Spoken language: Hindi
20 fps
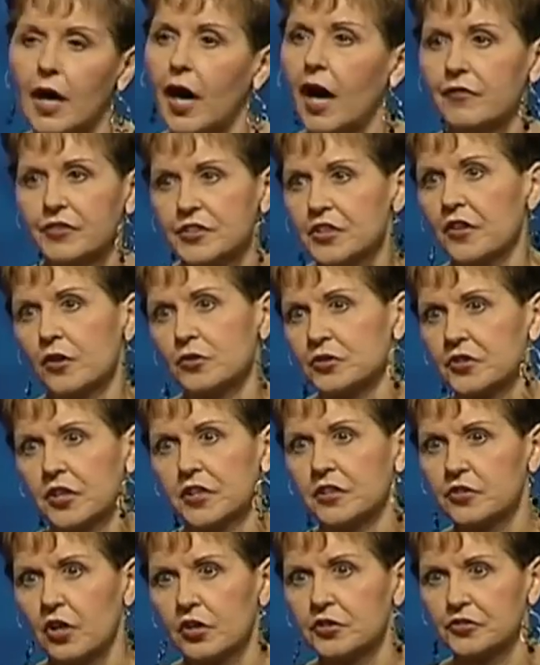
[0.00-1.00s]
जाहिर है ये
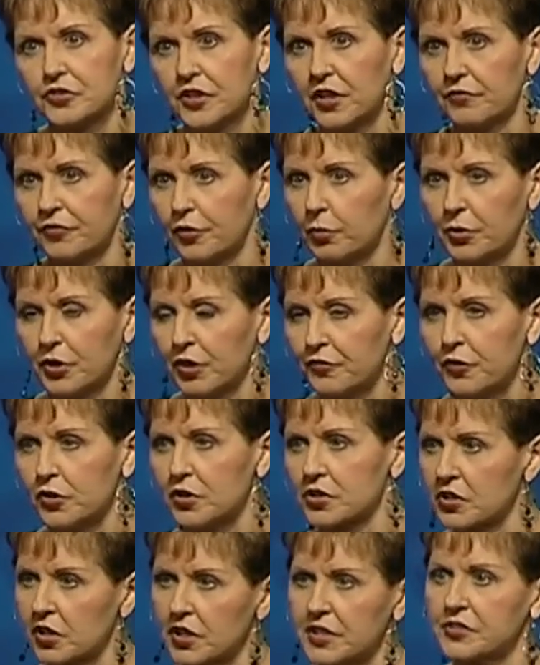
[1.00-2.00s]
बातें गुनाह नहीं है लेकिन
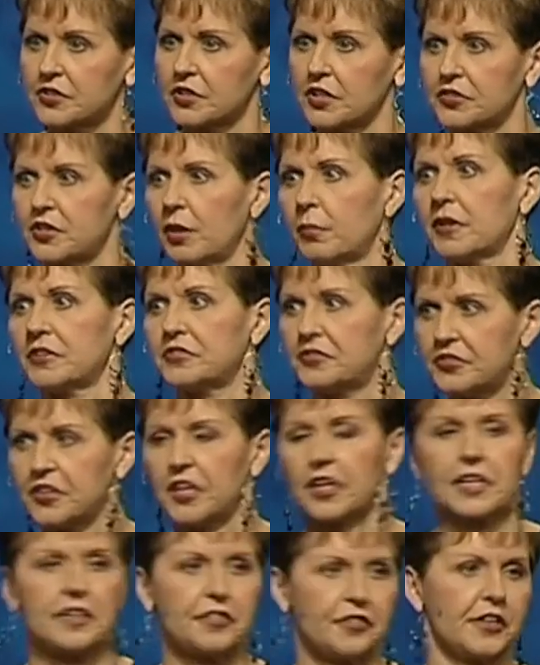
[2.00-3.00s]
जब आप ज़रा वो सुने जो
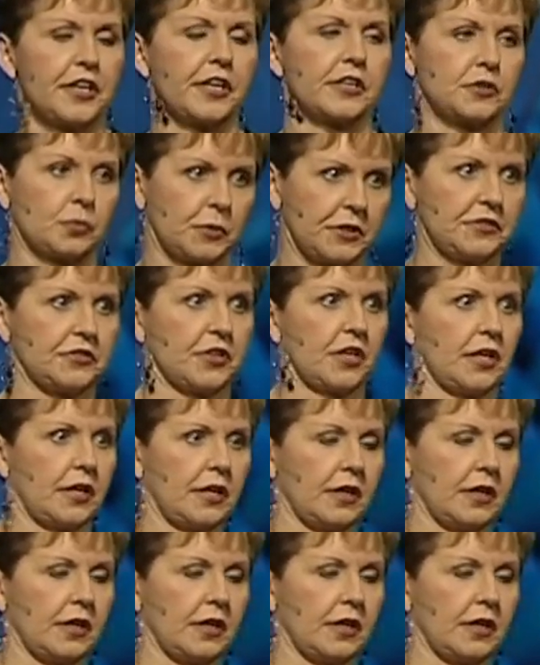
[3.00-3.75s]
हम अक्सर कहते हैं मुझे